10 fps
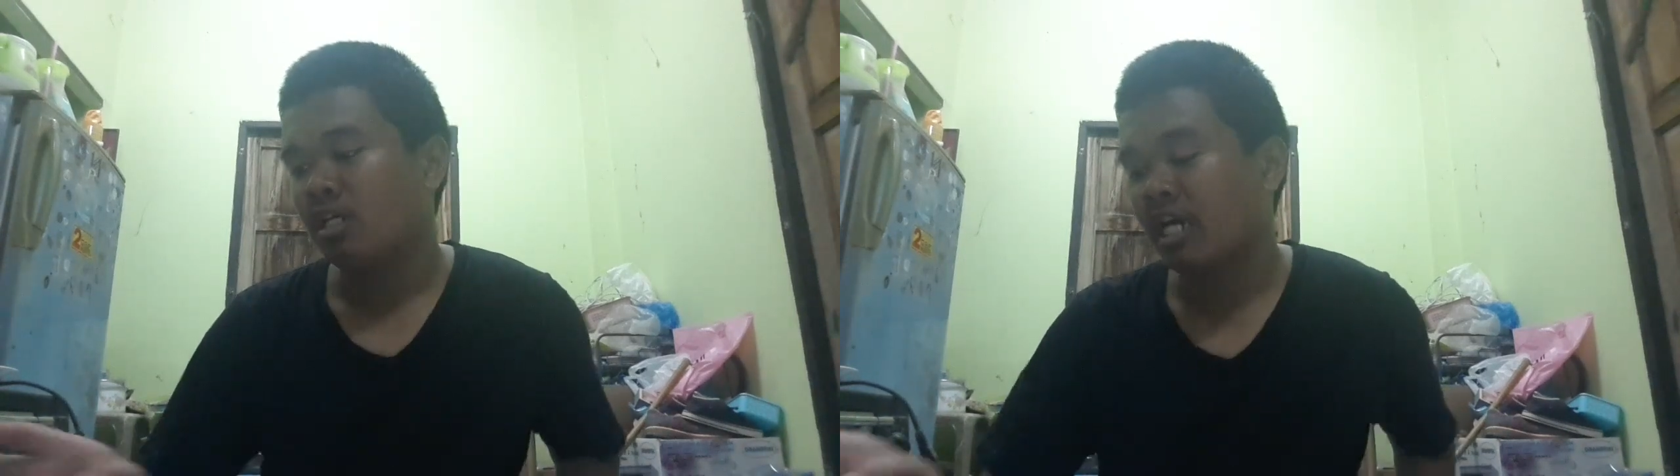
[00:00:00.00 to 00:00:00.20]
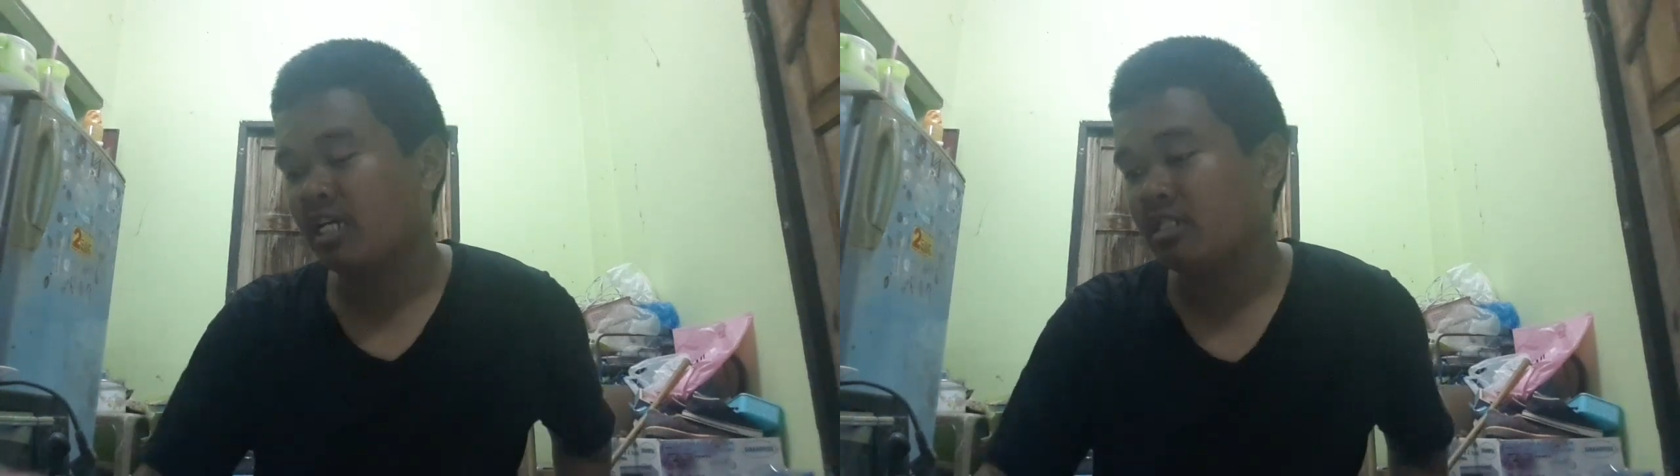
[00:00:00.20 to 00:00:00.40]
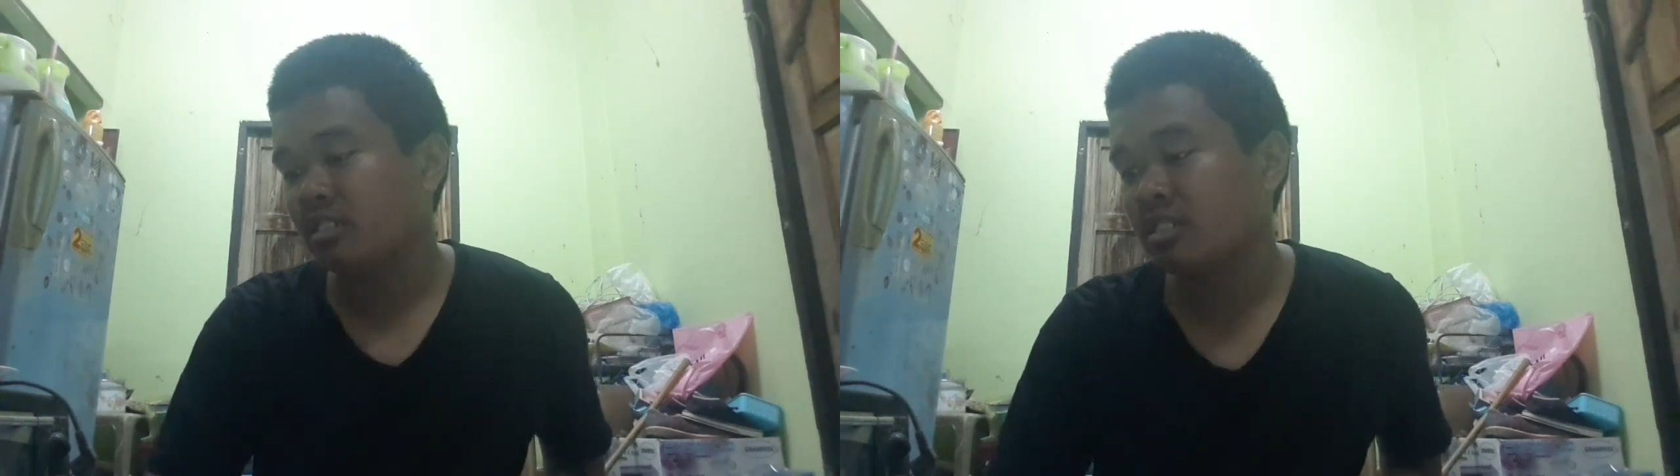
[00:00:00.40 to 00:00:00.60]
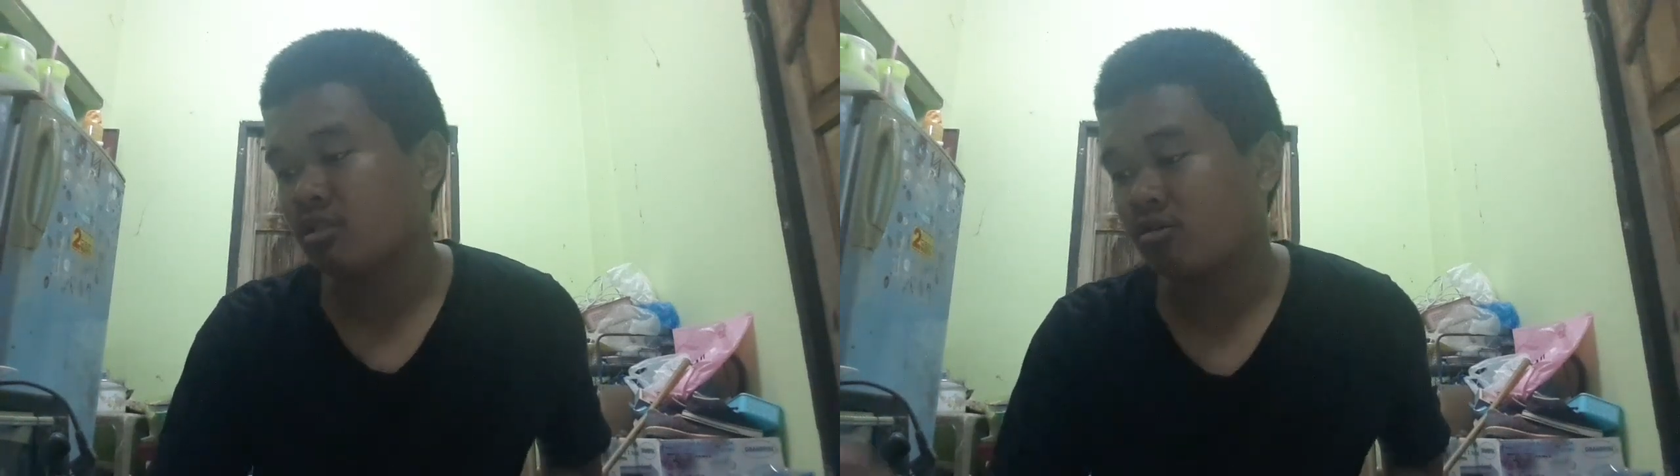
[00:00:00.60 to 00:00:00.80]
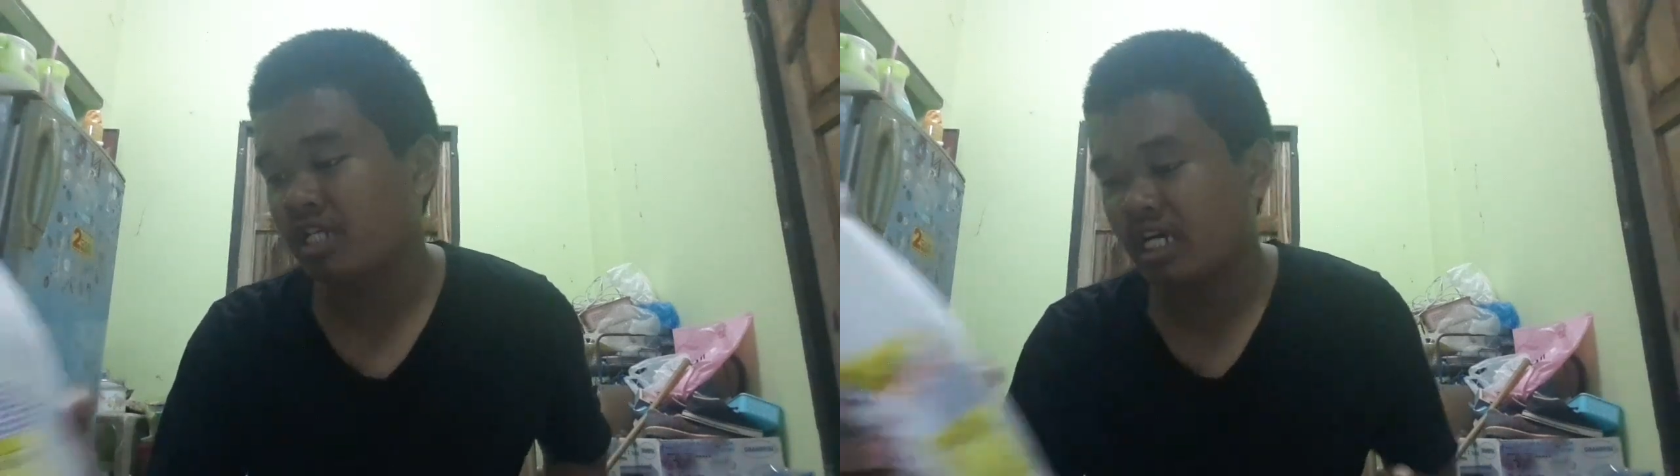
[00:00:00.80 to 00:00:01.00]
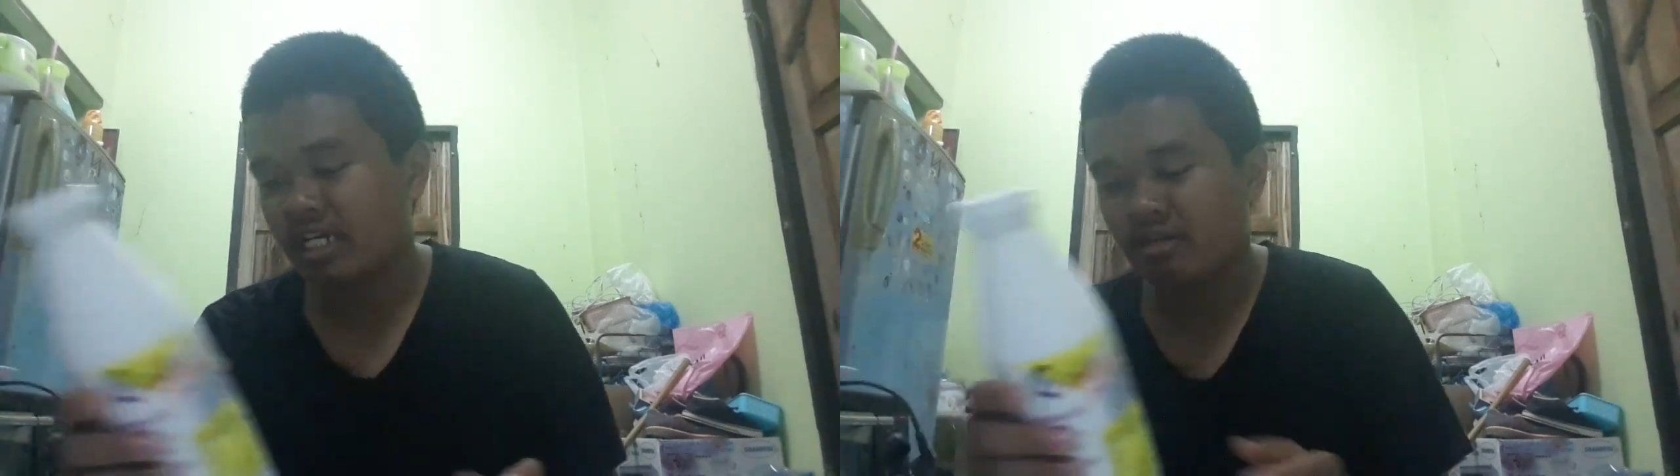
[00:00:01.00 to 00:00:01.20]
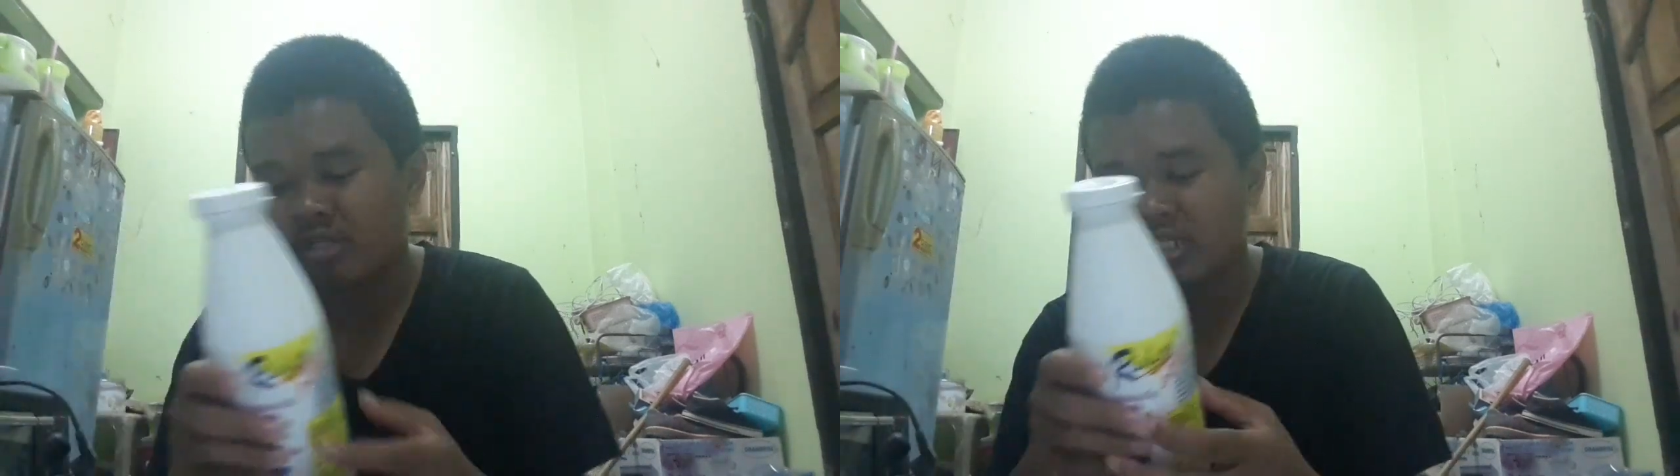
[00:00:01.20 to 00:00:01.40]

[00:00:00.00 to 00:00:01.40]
อ่ะอีก2อย่างนะครั